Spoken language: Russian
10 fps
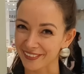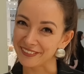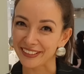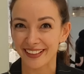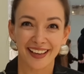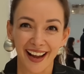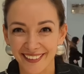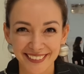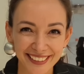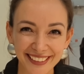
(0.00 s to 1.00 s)
Вот
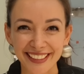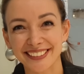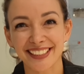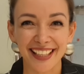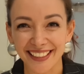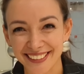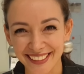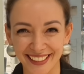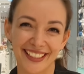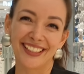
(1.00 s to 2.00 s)
такая вот красота
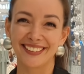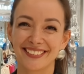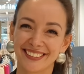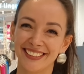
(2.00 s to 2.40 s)
стильная.